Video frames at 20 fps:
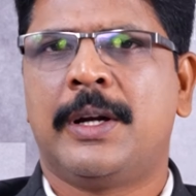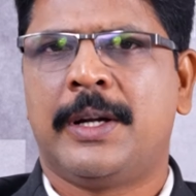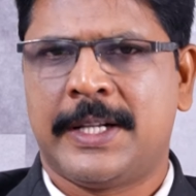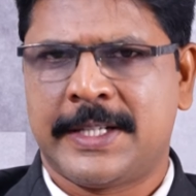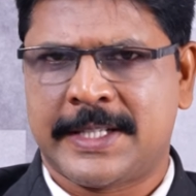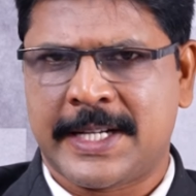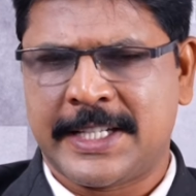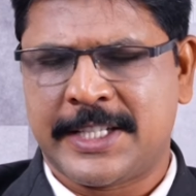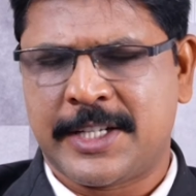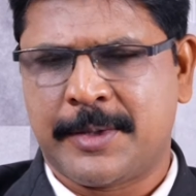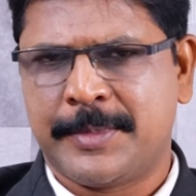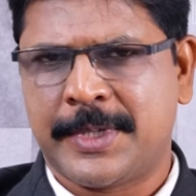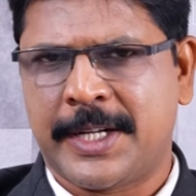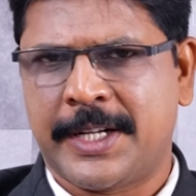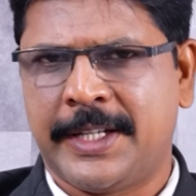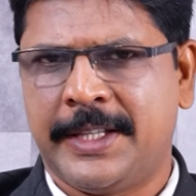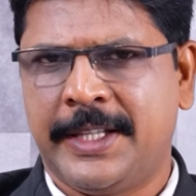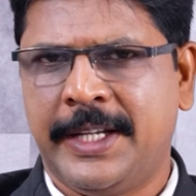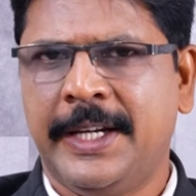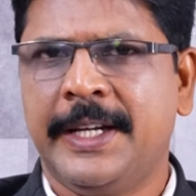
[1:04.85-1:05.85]
డిజైన్ చేయడం
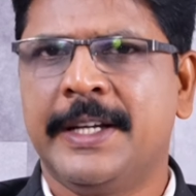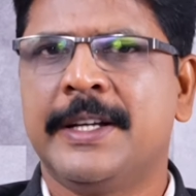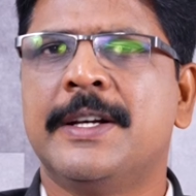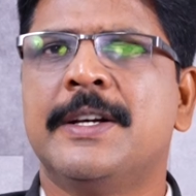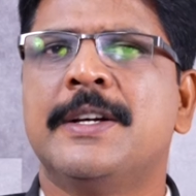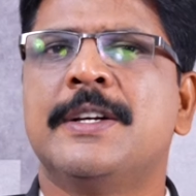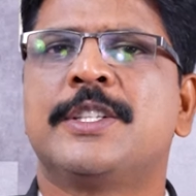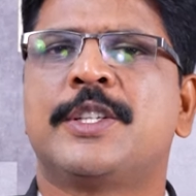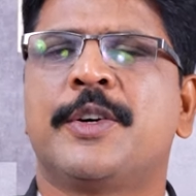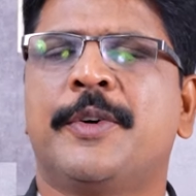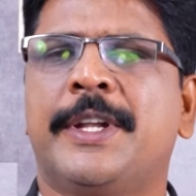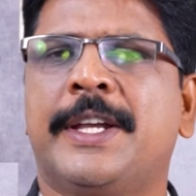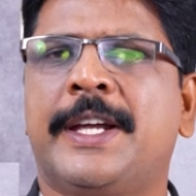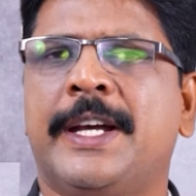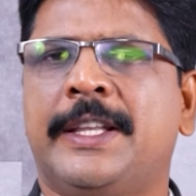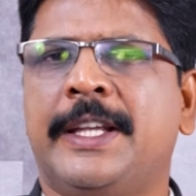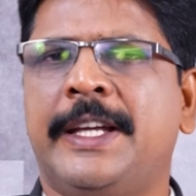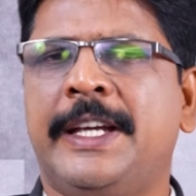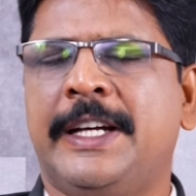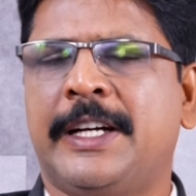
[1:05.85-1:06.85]
జరిగింది సో
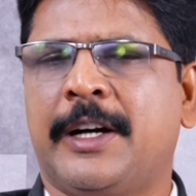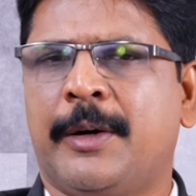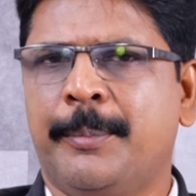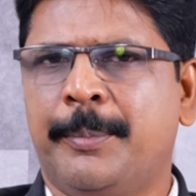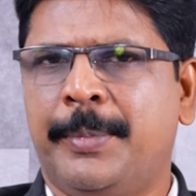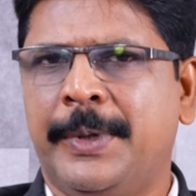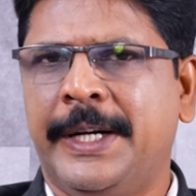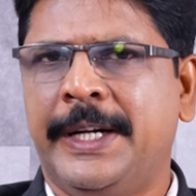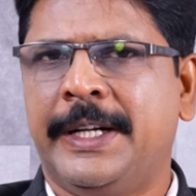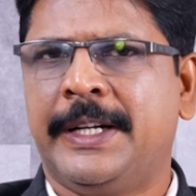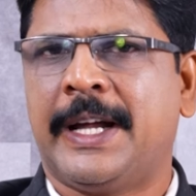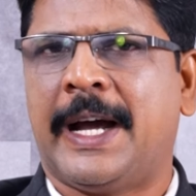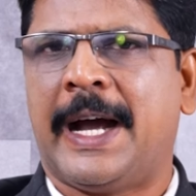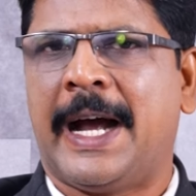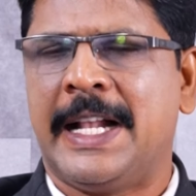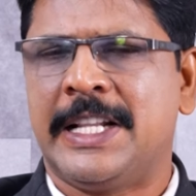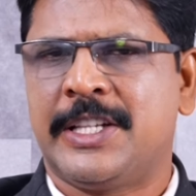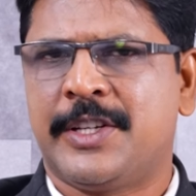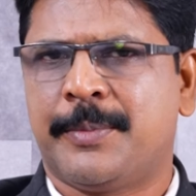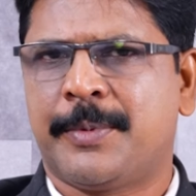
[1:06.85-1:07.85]
ఎవరికైతే ఈ కంప్లీట్
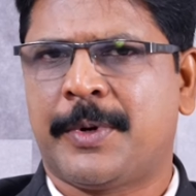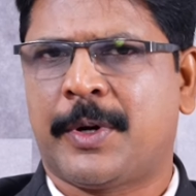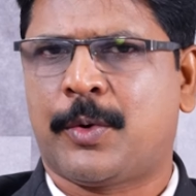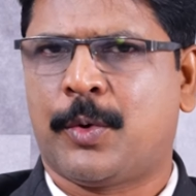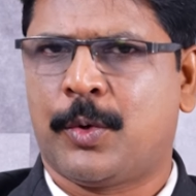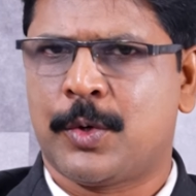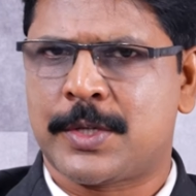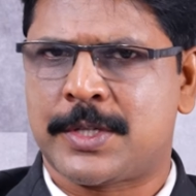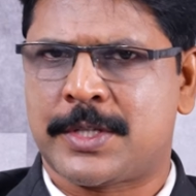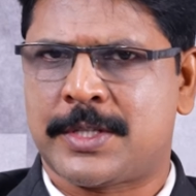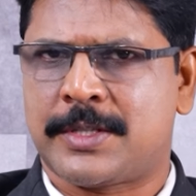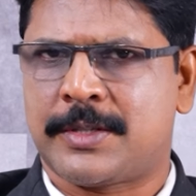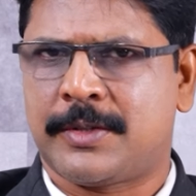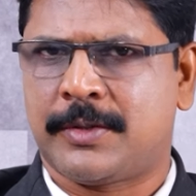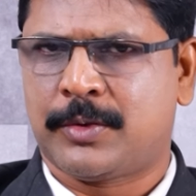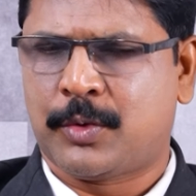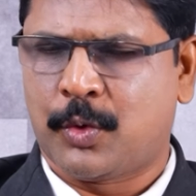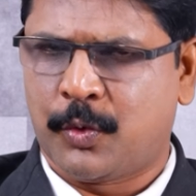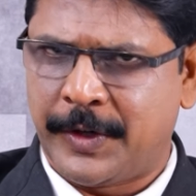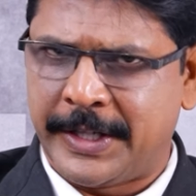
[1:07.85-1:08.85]
ఆల్జిబ్రా కోర్స్
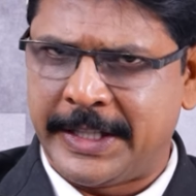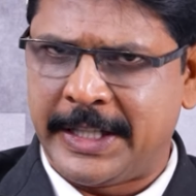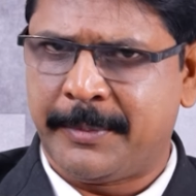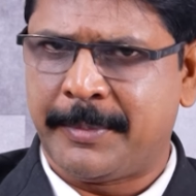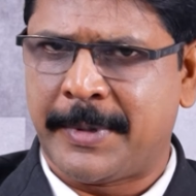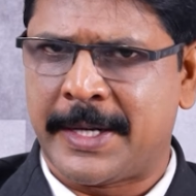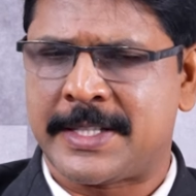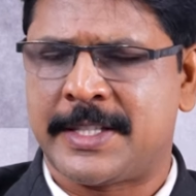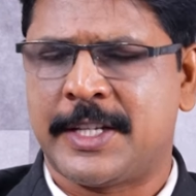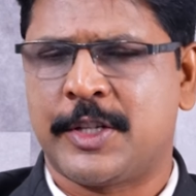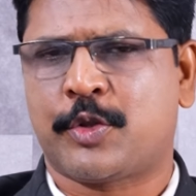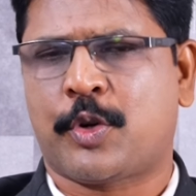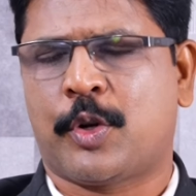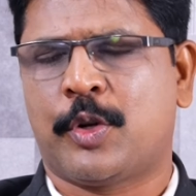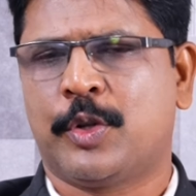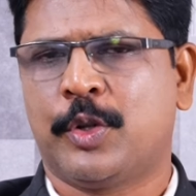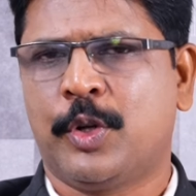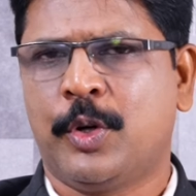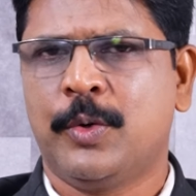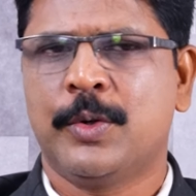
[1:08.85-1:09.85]
త్రూ వేదిక్ మ్యాథ్స్
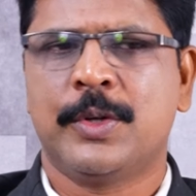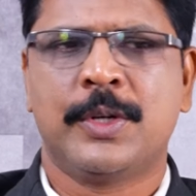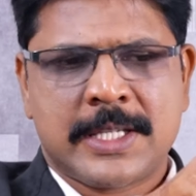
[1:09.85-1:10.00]
నేర్చుకోవాలందో